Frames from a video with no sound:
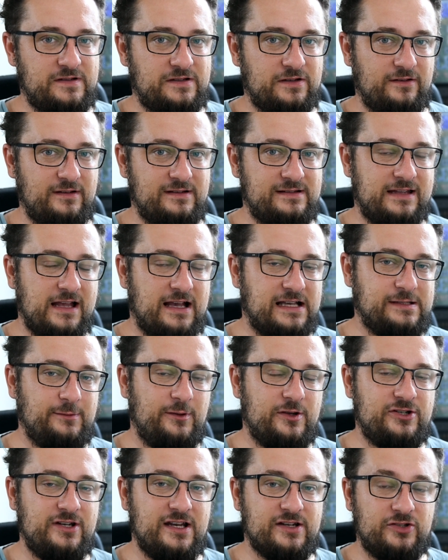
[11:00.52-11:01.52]
co jest tak
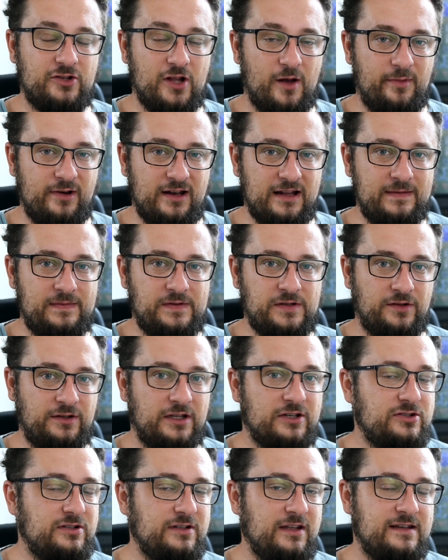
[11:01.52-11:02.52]
złe, że aż dobre, co
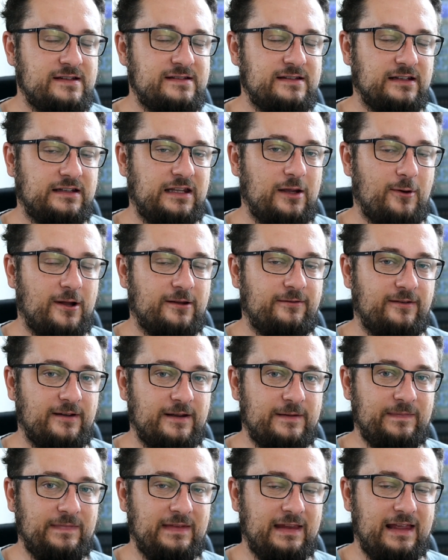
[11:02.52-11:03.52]
też nie jest takie
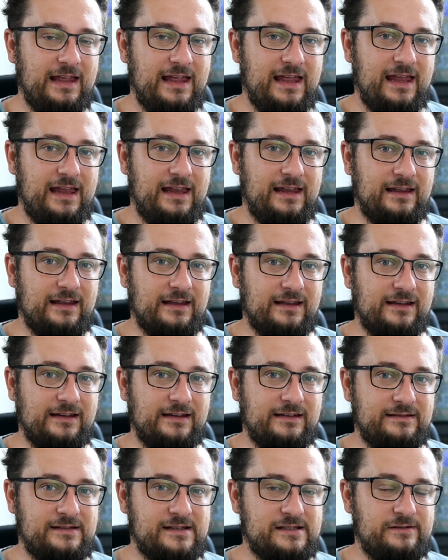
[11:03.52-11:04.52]
łatwe.
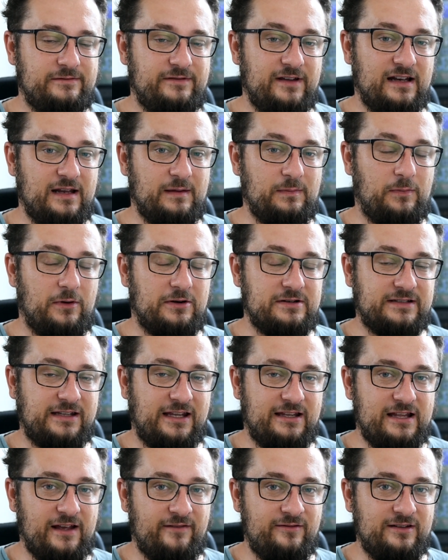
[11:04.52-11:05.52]
E, jest wiele
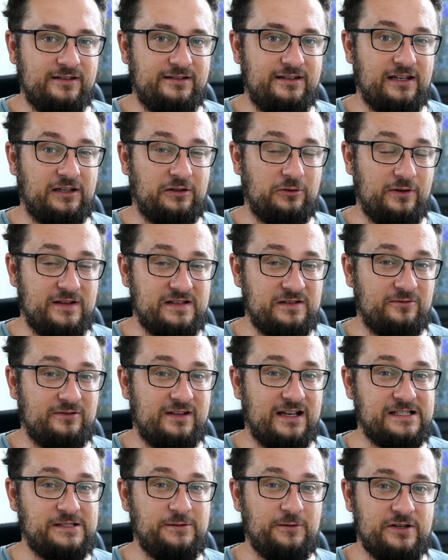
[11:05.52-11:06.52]
polskich dawnych gier, które są
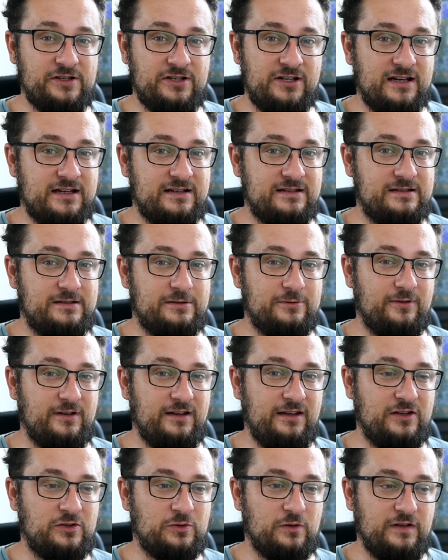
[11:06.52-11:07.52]
tak złe, że aż
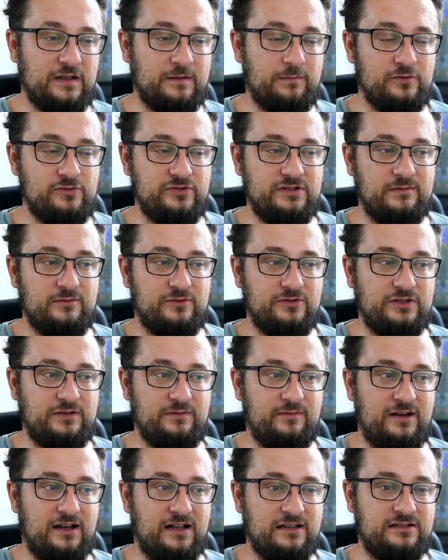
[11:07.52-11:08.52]
złe i człowiek później
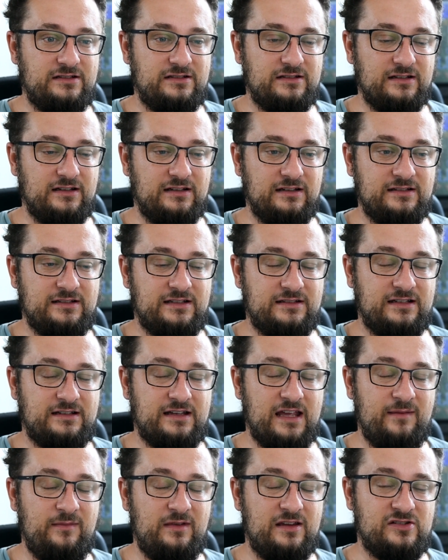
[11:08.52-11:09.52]
musi brać e,
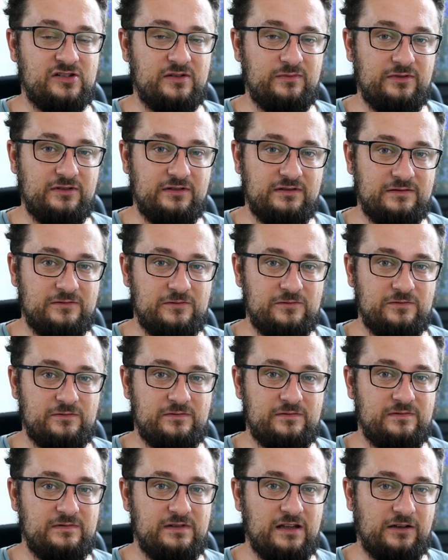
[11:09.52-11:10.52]
chemię, żeby
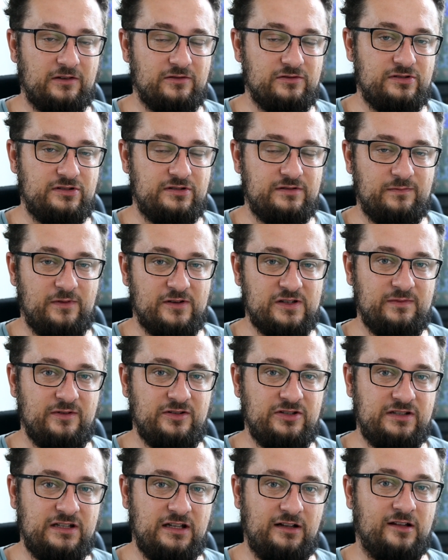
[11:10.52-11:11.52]
jakoś
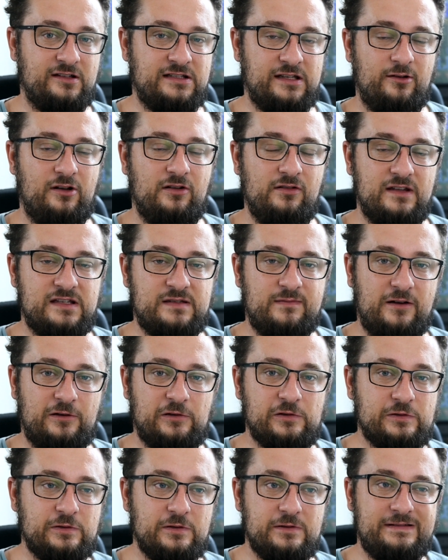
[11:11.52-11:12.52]
pozbyć tego całego
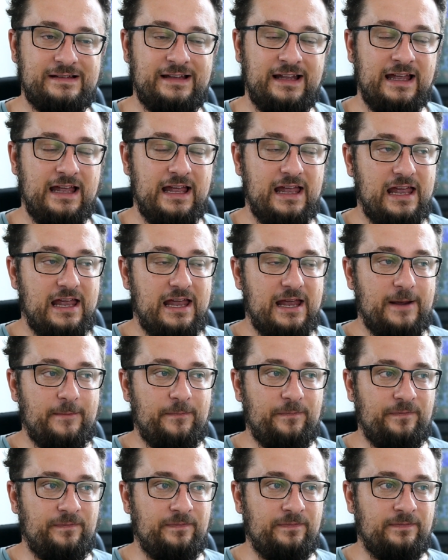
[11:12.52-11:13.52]
niesmaku z ust.
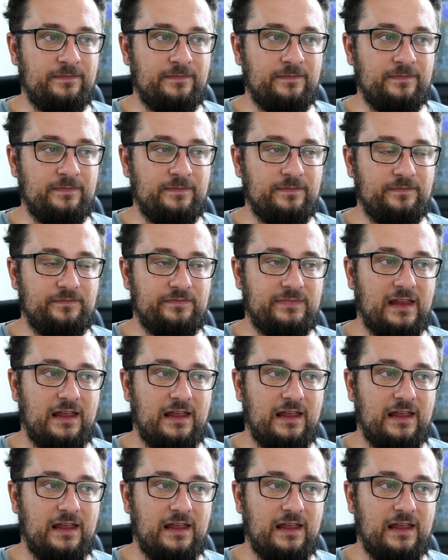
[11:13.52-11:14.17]
Mm,